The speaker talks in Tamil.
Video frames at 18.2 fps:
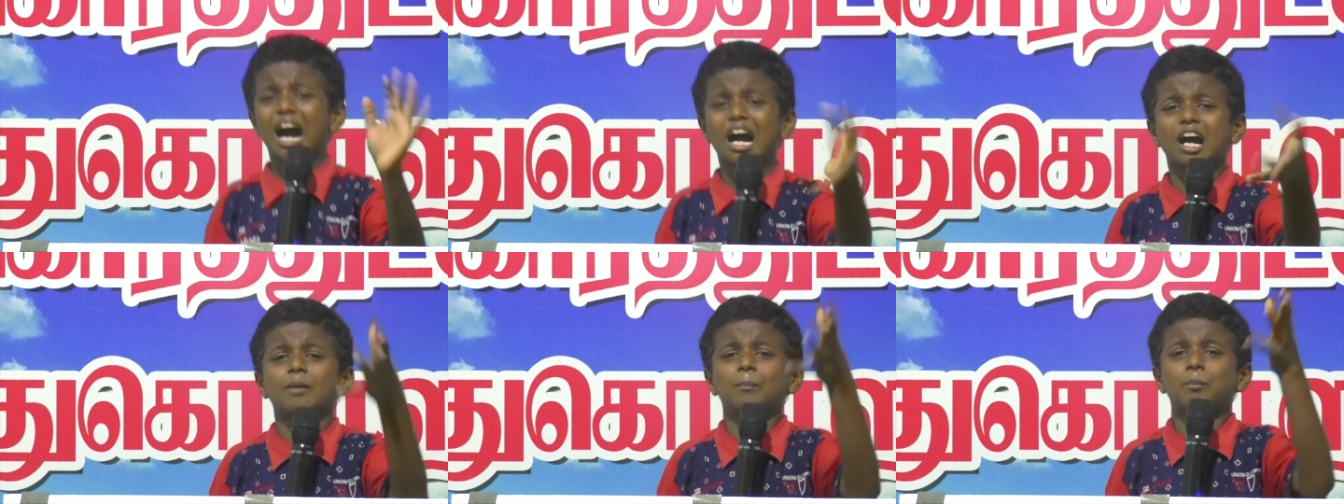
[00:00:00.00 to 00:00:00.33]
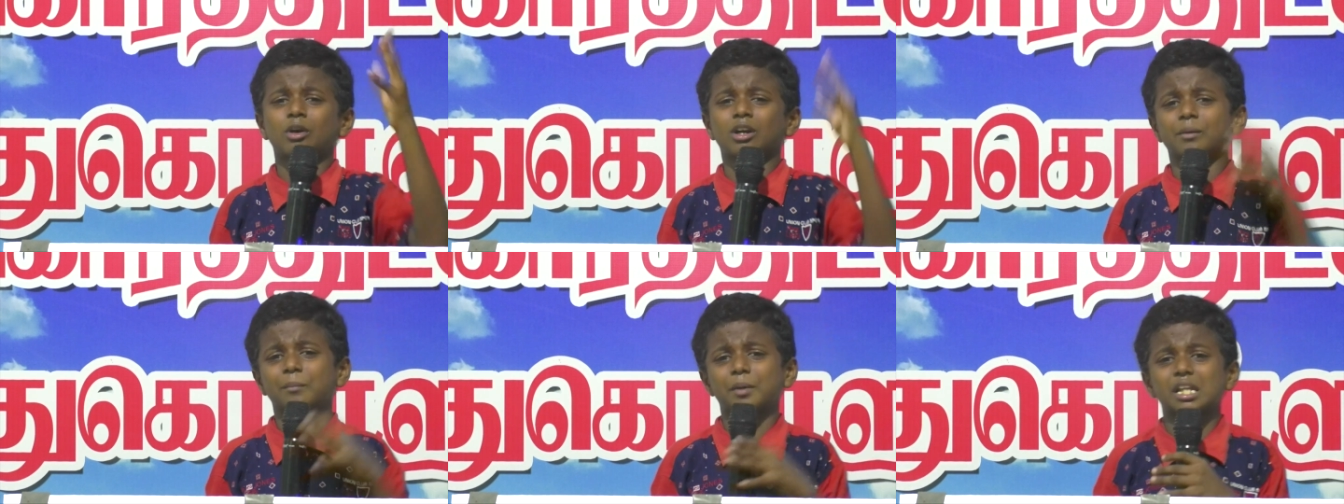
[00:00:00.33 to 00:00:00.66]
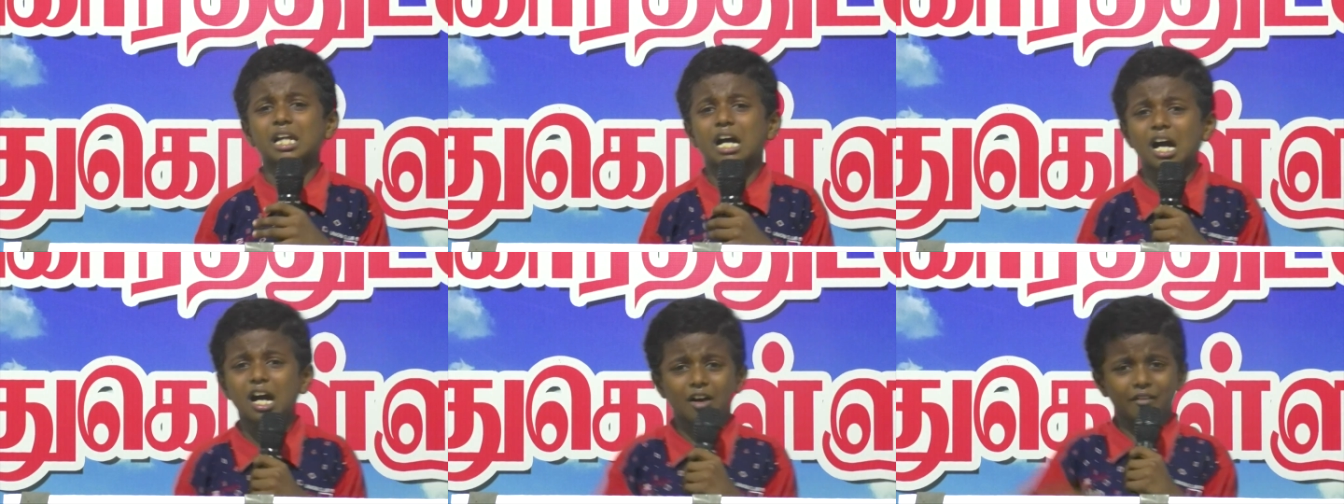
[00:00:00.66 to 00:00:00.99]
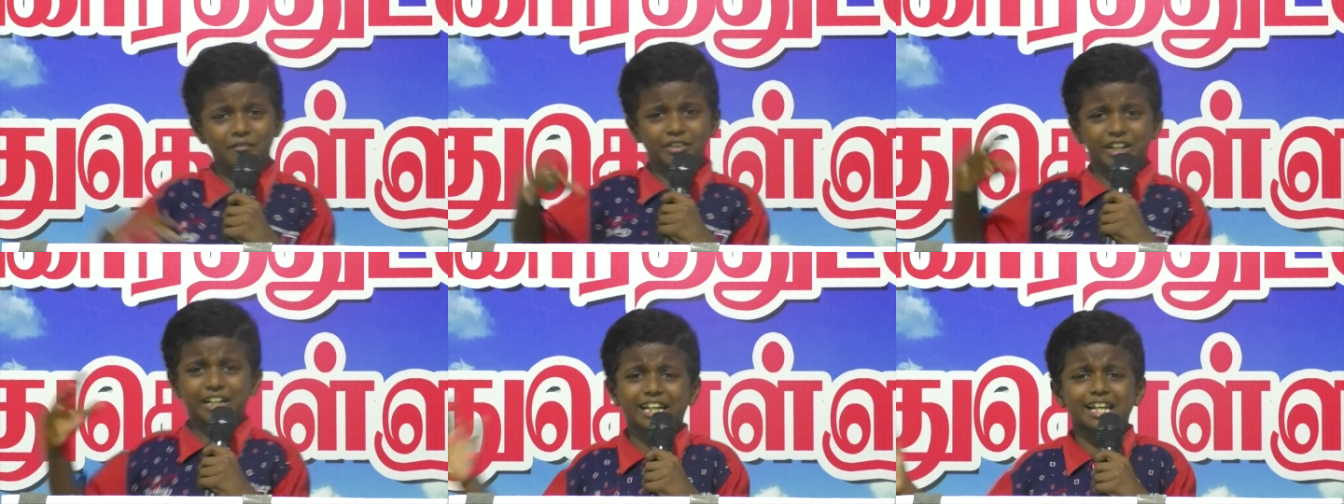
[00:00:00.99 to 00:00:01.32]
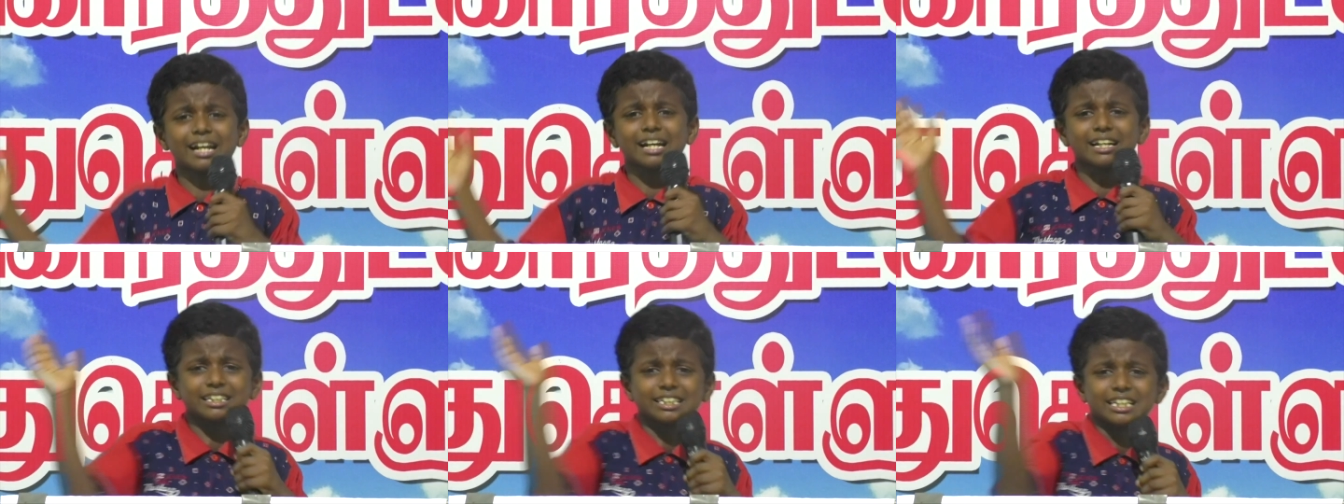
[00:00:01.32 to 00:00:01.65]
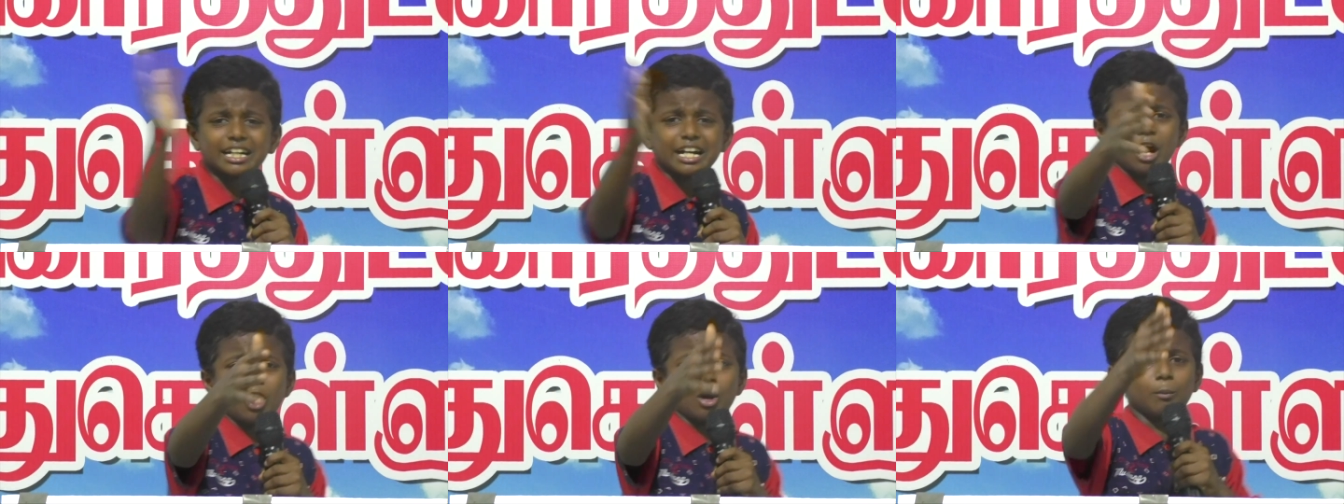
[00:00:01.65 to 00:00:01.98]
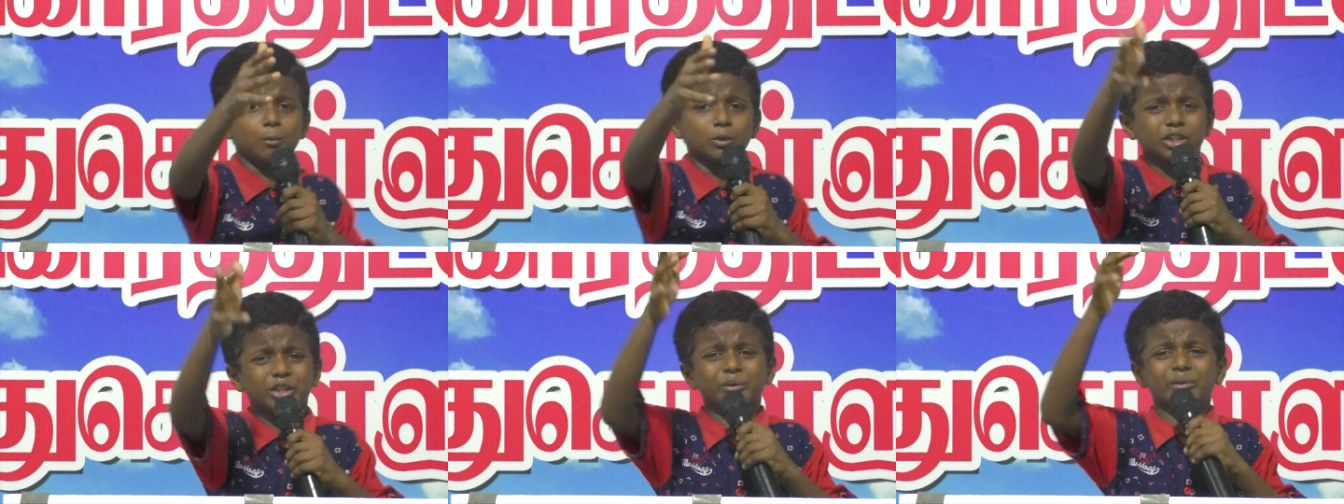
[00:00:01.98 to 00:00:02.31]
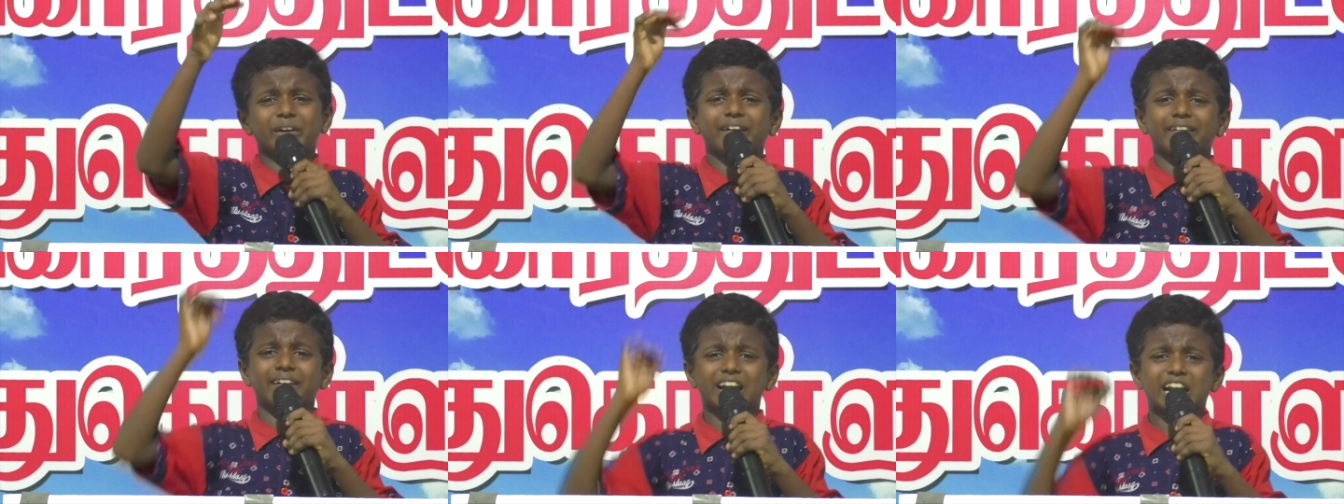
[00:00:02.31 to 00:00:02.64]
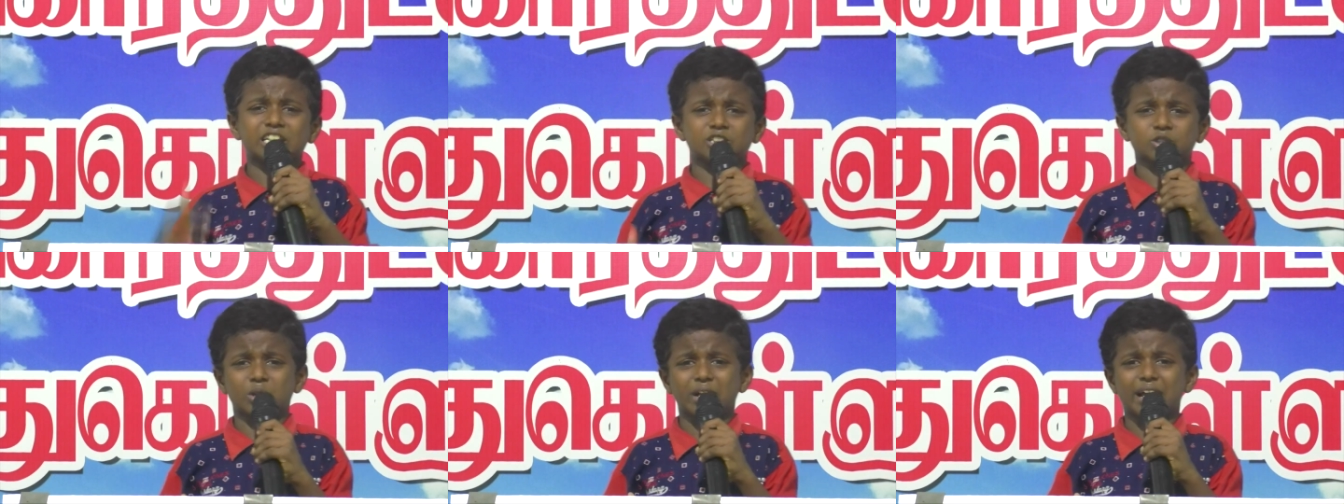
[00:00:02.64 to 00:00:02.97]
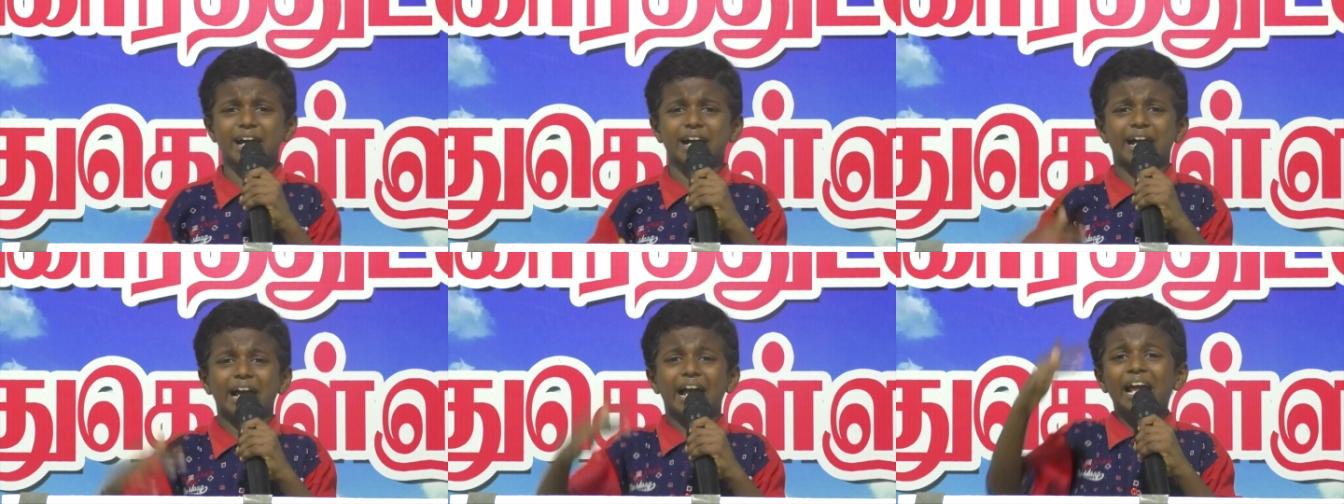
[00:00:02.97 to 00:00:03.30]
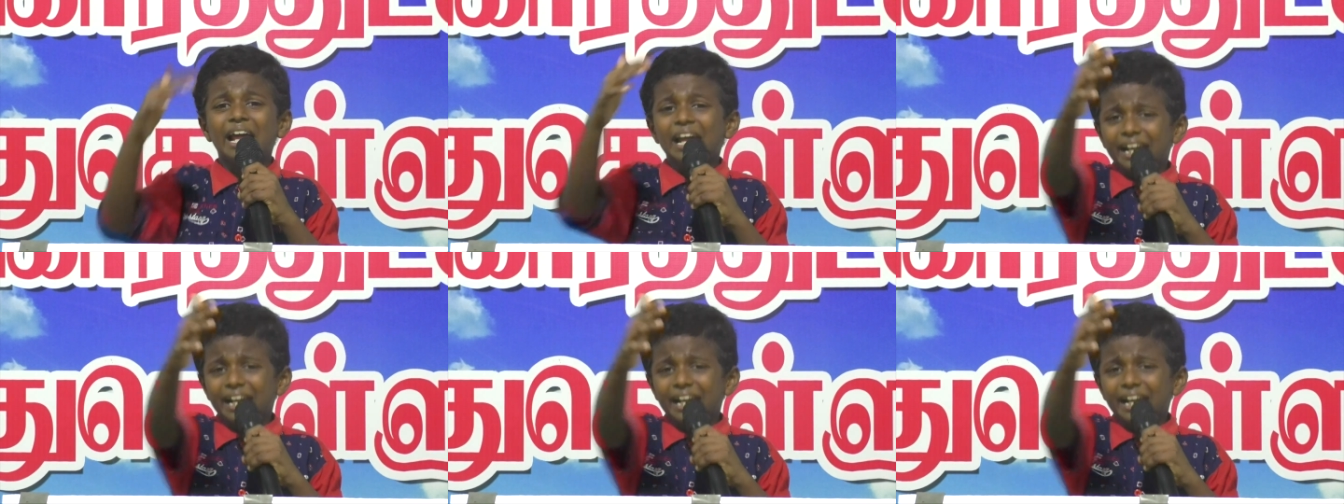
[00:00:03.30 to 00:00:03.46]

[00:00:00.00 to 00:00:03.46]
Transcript: வாங்க போனபோது அங்கே விக்கெட் எடுத்திருக்காங்க புத்தி உள்ளவர்கள் சொன்னாங்க